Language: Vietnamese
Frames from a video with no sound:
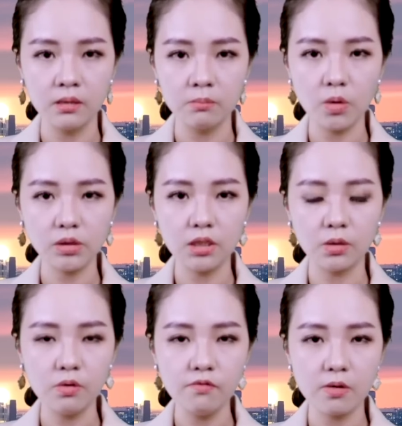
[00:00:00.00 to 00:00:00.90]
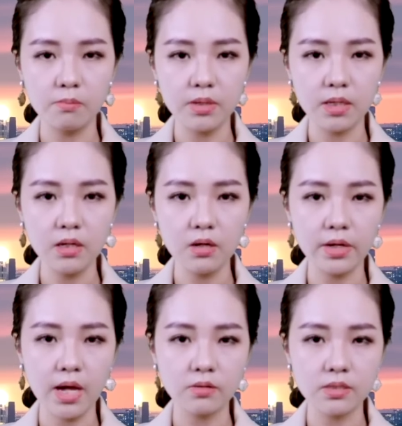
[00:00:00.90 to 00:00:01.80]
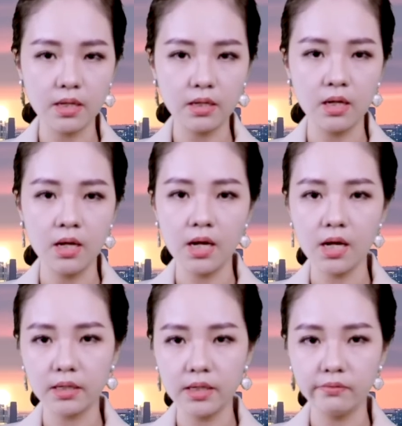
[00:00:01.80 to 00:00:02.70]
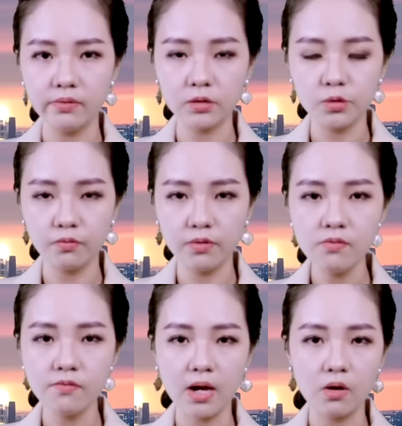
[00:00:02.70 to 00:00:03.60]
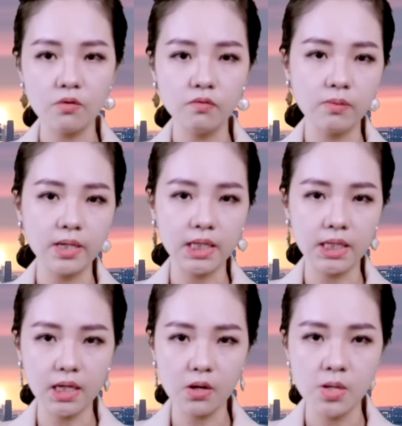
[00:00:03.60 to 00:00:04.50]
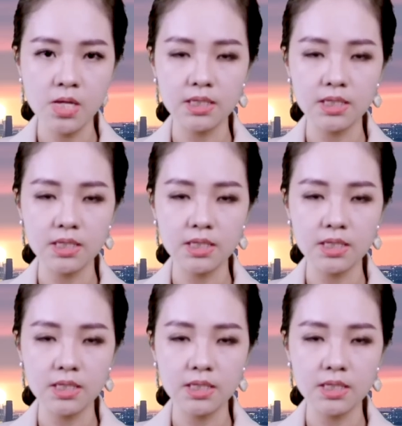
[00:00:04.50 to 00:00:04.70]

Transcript: Bộ trưởng Quốc phòng Mỹ Lloyd Austin khẳng định việc trục vớt và khôi phục khinh khí cầu